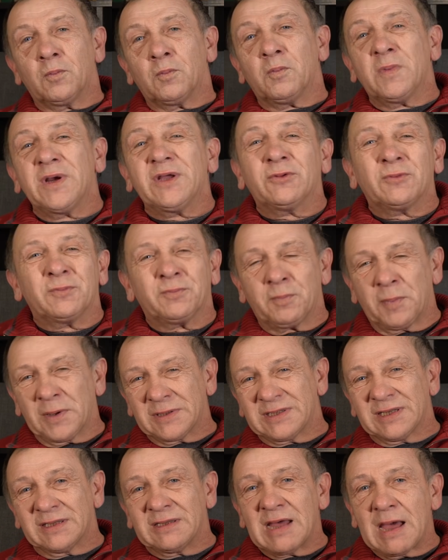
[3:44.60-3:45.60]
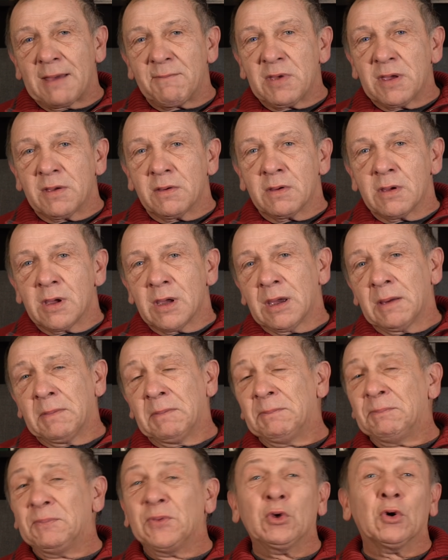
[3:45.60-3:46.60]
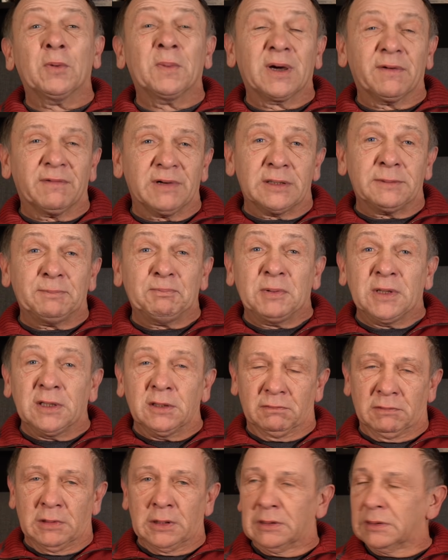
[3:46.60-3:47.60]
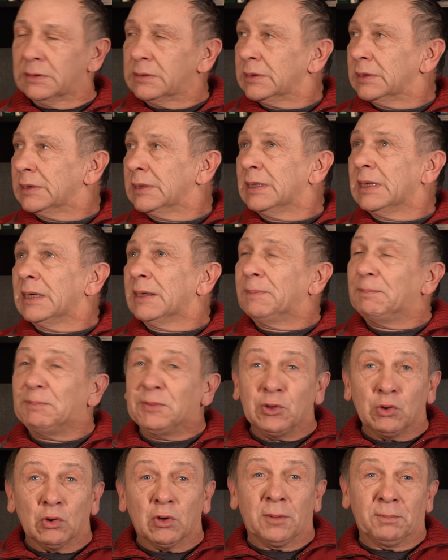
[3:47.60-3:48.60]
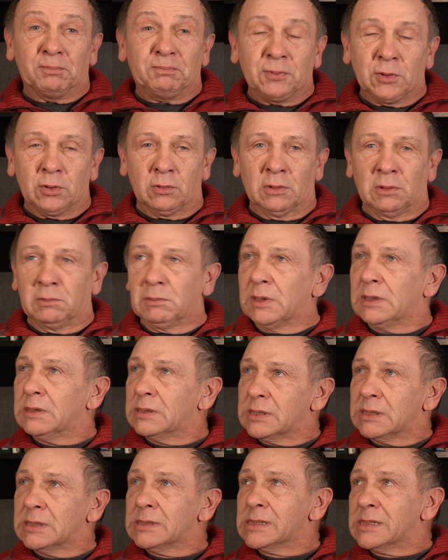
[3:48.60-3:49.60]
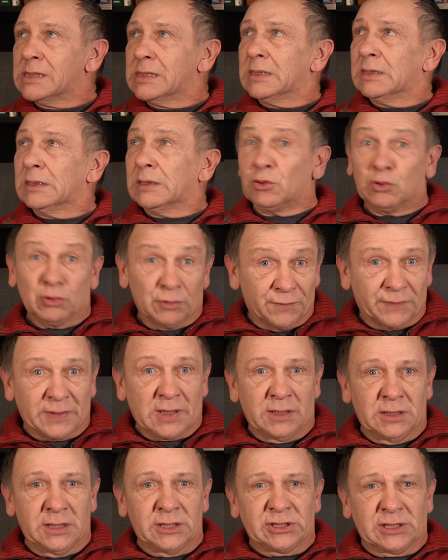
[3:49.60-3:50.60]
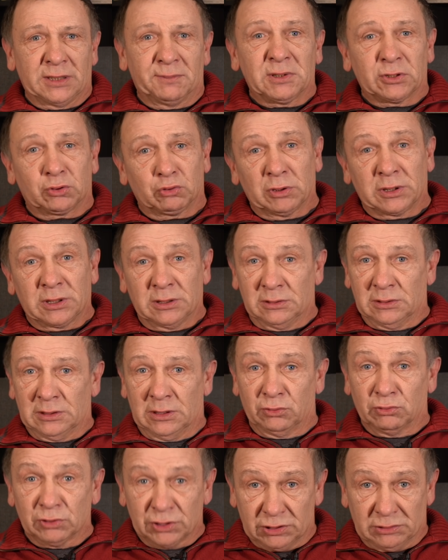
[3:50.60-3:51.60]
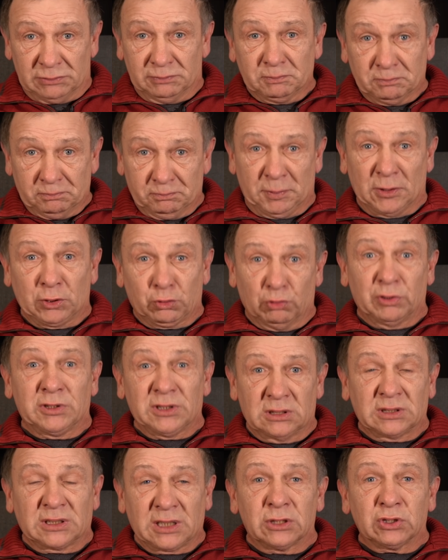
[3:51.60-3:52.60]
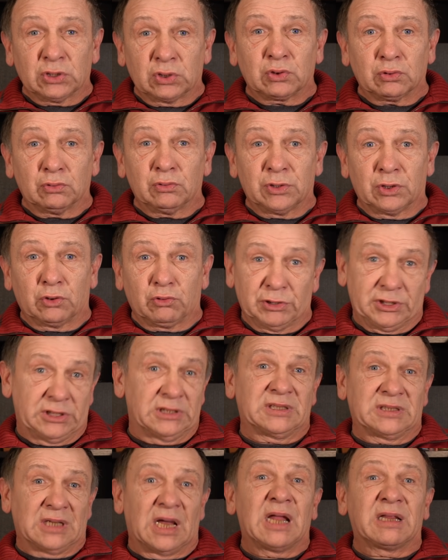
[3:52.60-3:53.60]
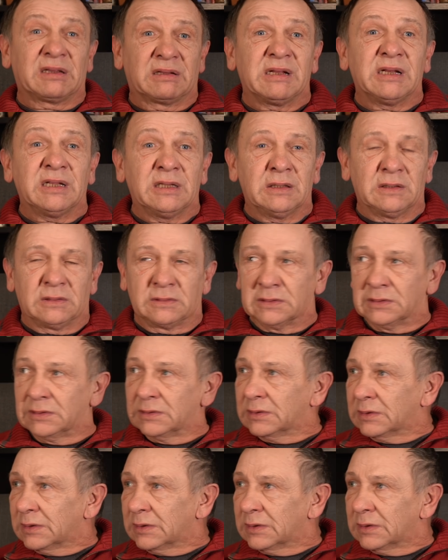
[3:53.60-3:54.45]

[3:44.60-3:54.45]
Мы пацанами пьем, говорит, пиво, пьем, пьем. Ну и в конечном итоге оно ж подходит к концу и хочется отлить.